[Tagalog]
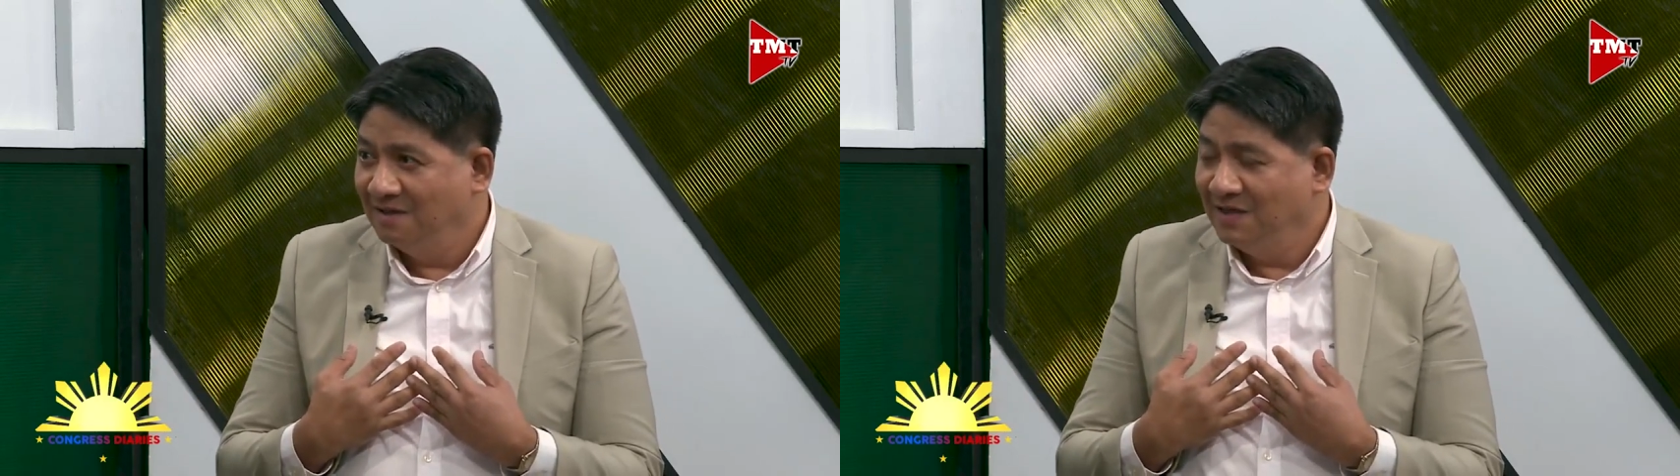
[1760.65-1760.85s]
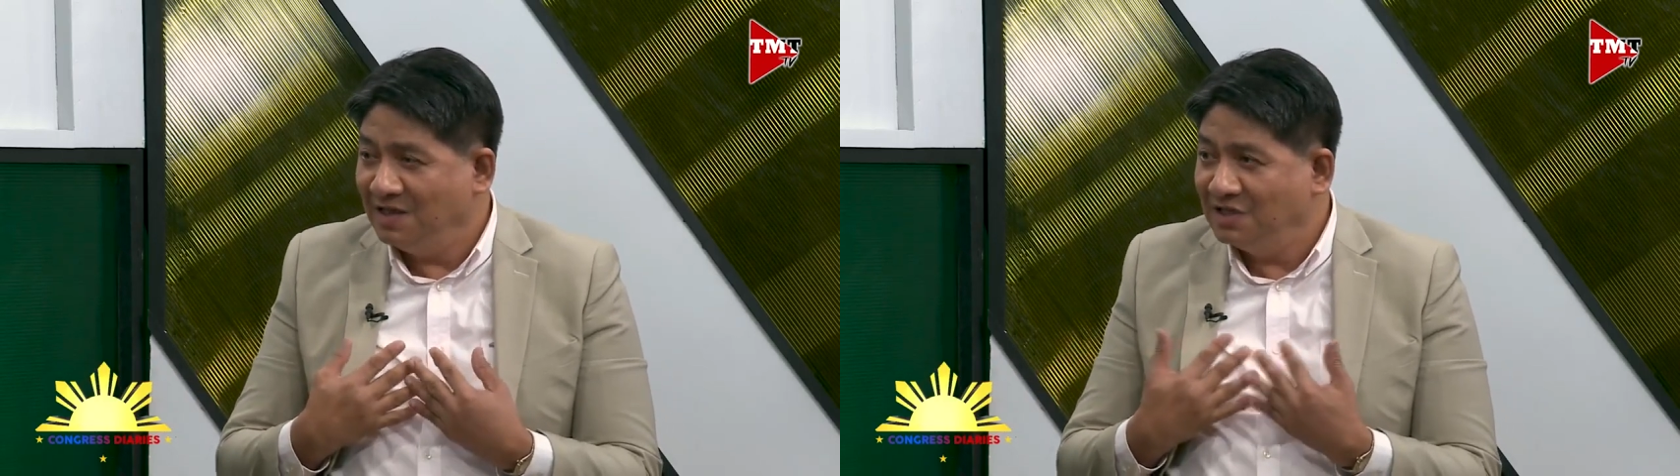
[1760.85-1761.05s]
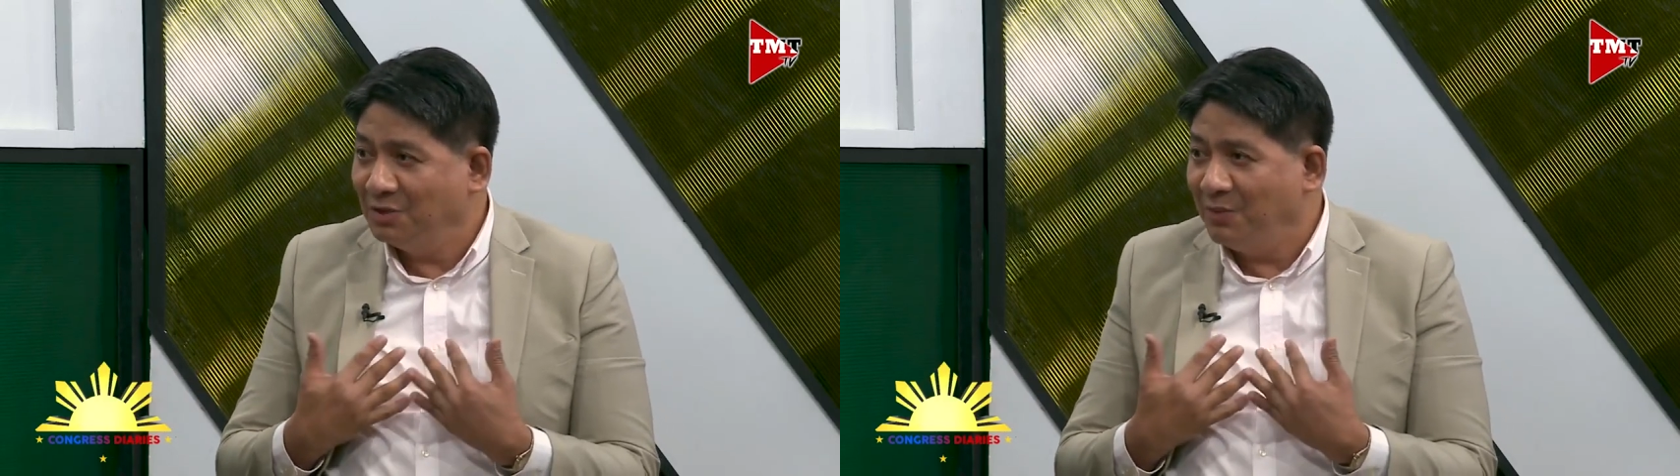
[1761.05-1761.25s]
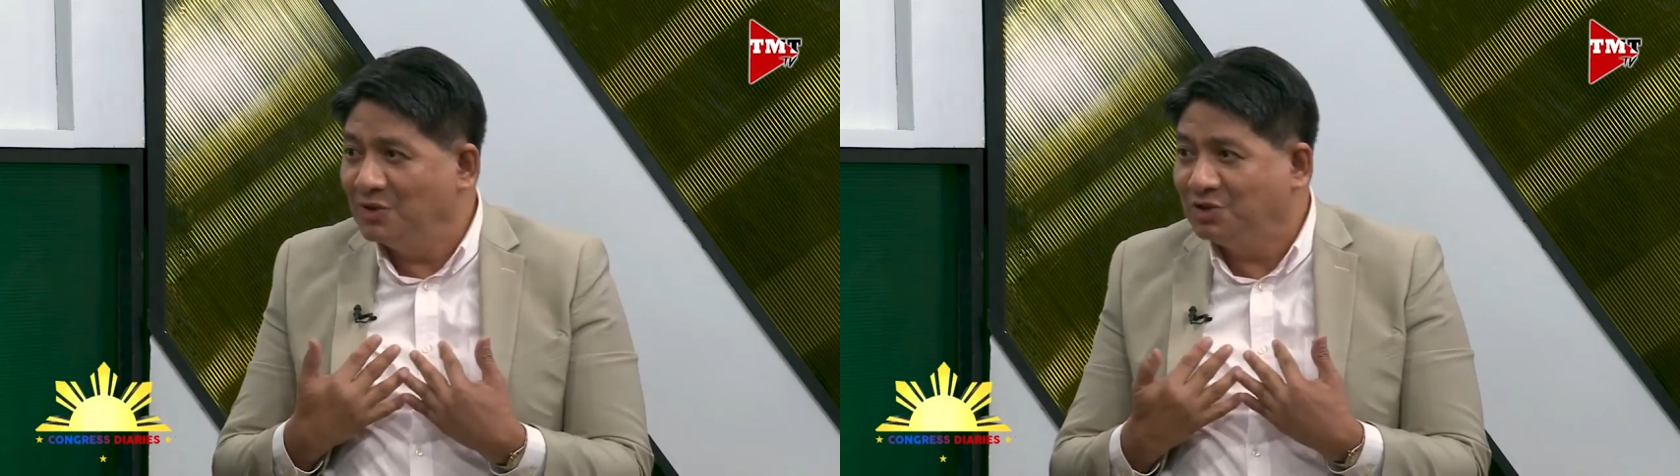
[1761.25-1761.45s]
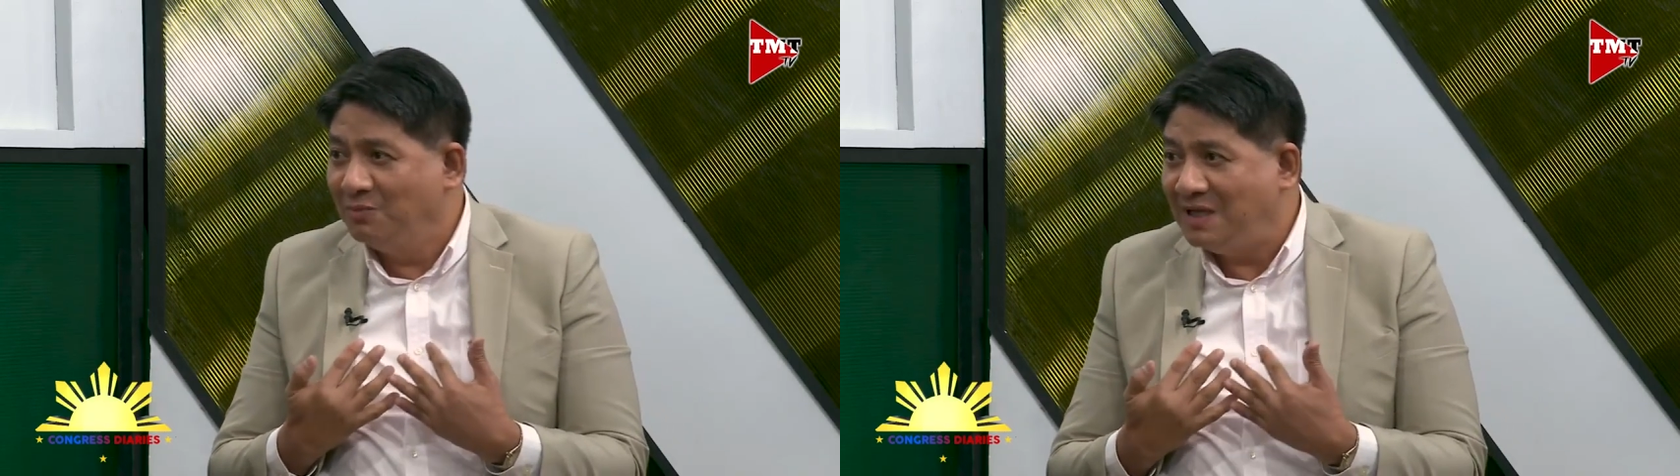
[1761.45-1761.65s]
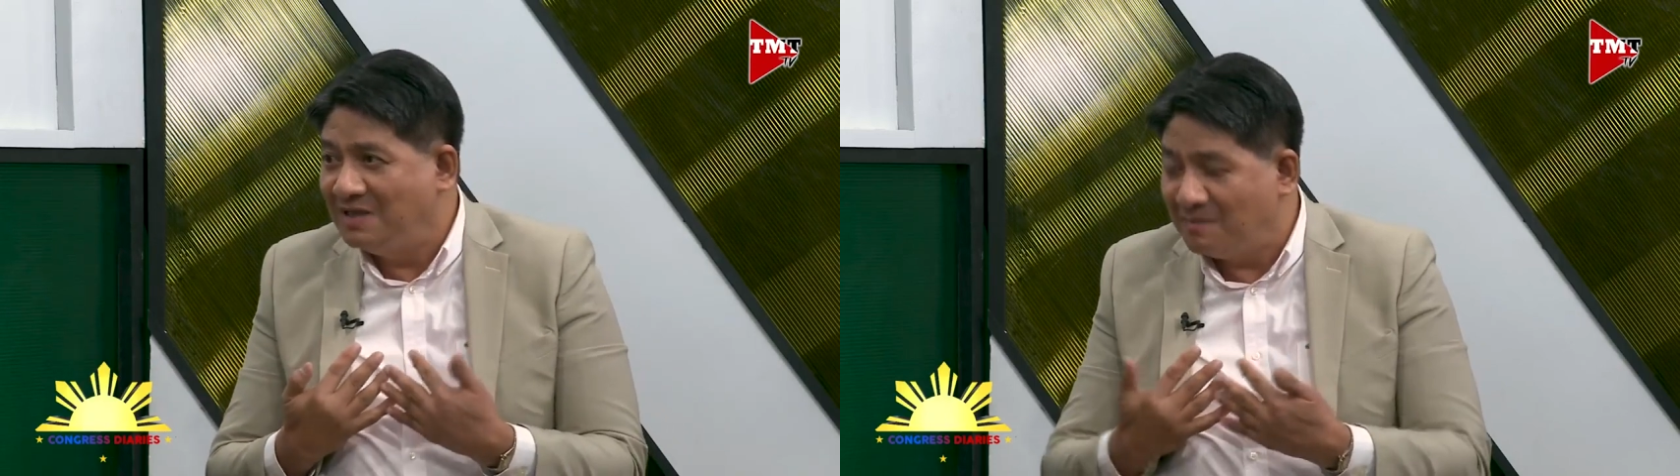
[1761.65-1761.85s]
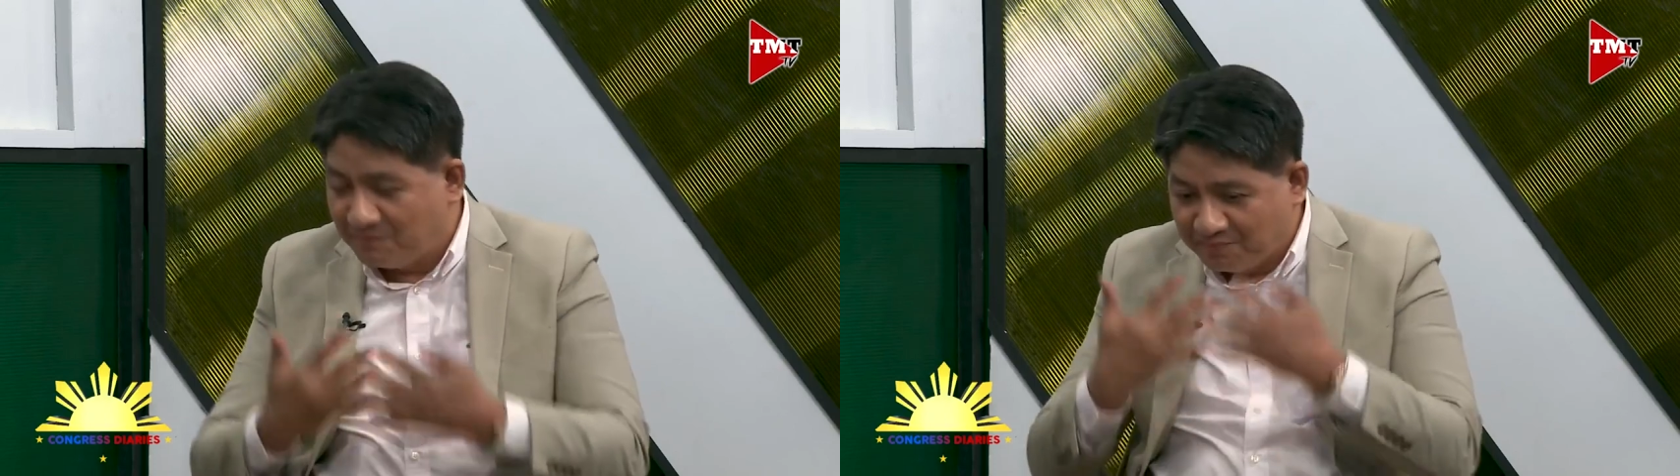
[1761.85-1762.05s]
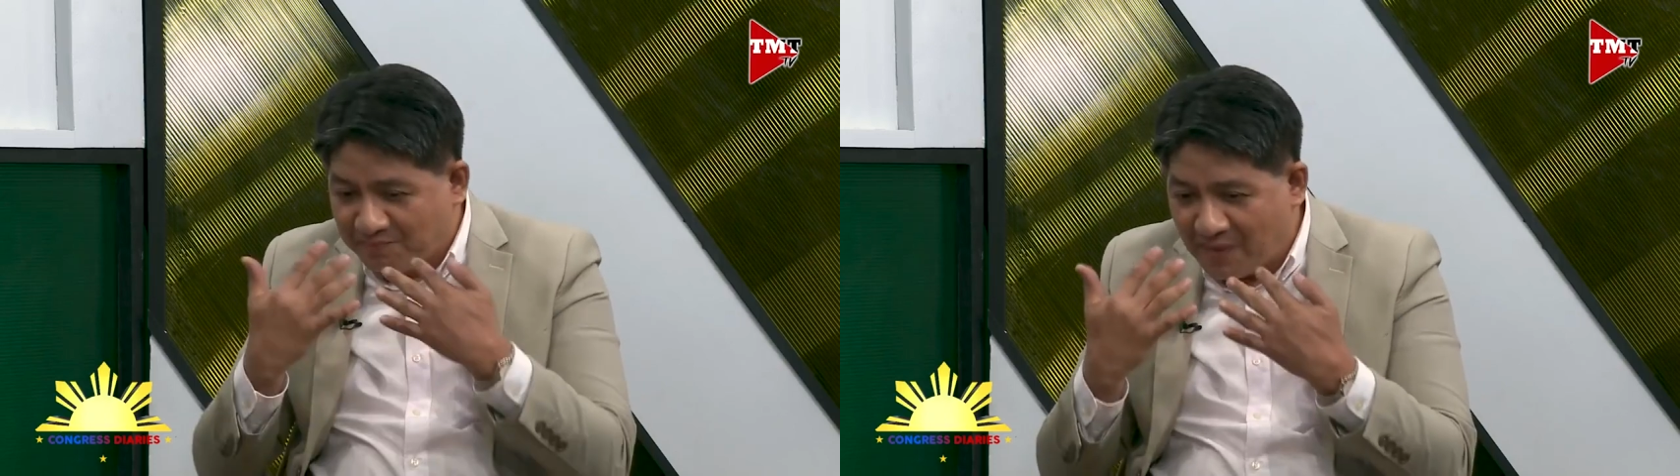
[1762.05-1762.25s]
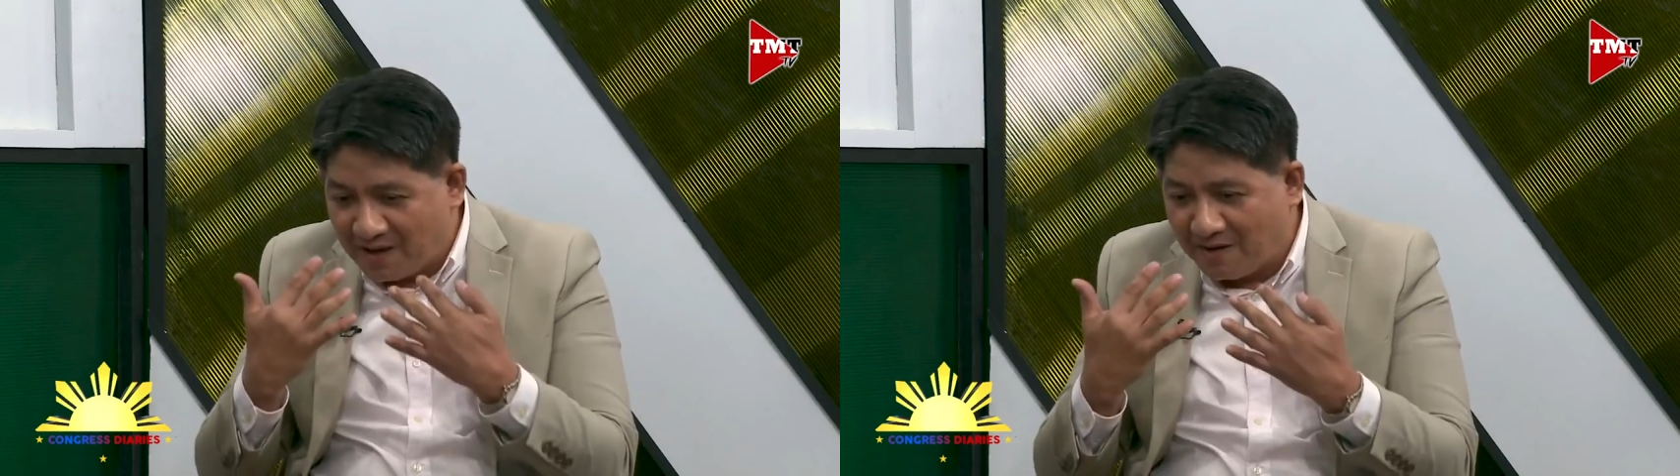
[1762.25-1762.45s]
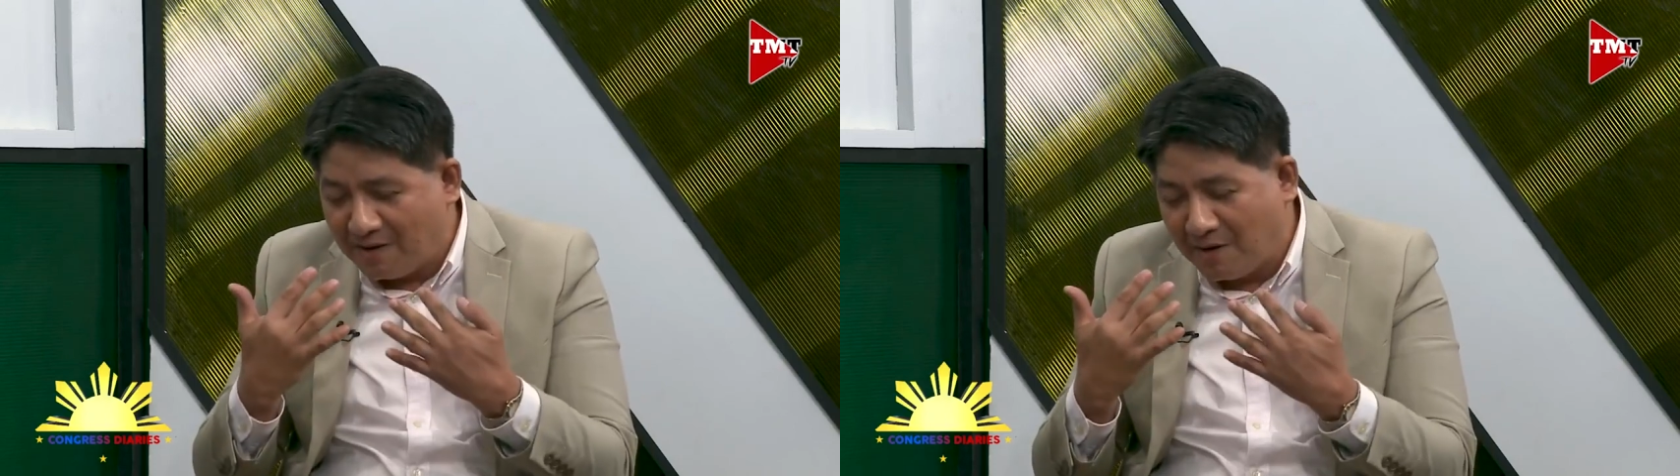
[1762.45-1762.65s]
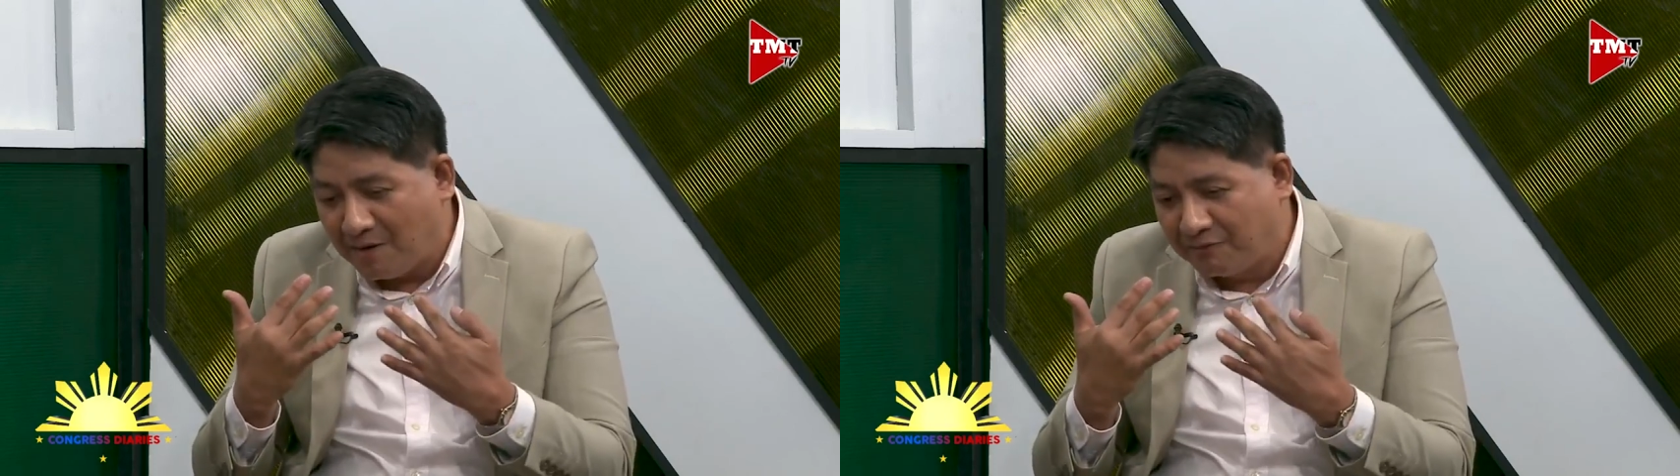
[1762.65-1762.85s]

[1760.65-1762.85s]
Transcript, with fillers: That is supposed to be the uh,